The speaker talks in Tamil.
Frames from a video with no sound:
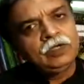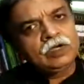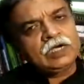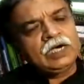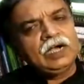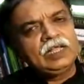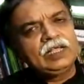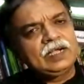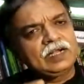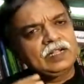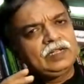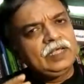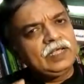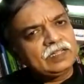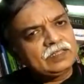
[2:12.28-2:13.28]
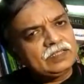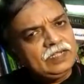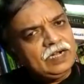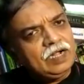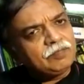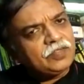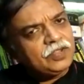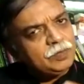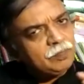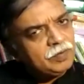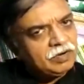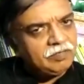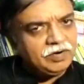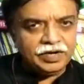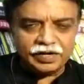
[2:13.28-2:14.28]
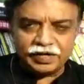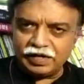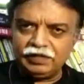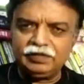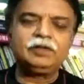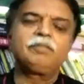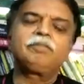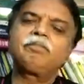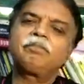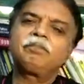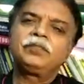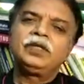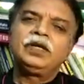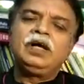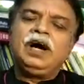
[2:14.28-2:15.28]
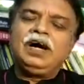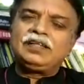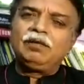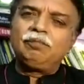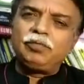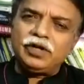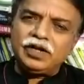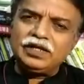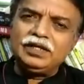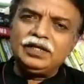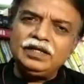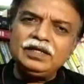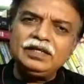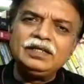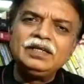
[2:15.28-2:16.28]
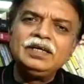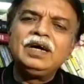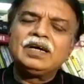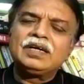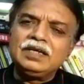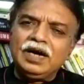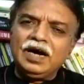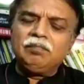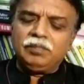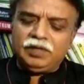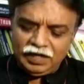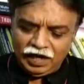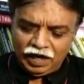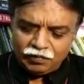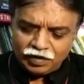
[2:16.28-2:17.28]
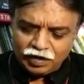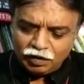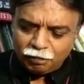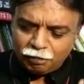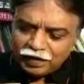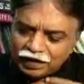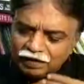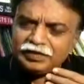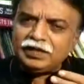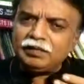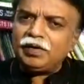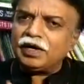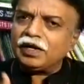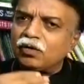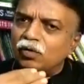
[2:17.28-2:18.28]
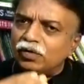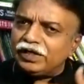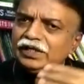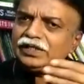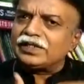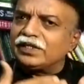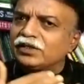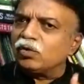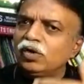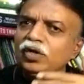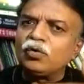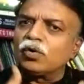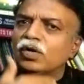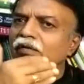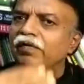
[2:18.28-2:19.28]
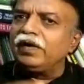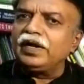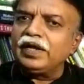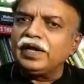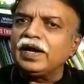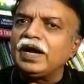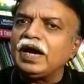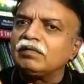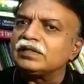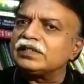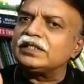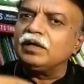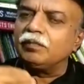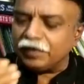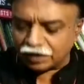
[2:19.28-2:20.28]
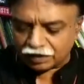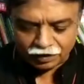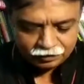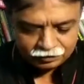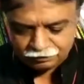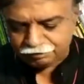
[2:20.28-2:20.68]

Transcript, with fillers: காலை கடன் நேரத்தை நாம் சரி பண்ண வேண்டியிருக்கிறது அதன் பிறகு நாம அவர்களுக்கு பலவிதமான ரொட்டீன்ஸை சொல்லிக் கொடுக்க வேண்டிய அவசியம் இருக்கிறது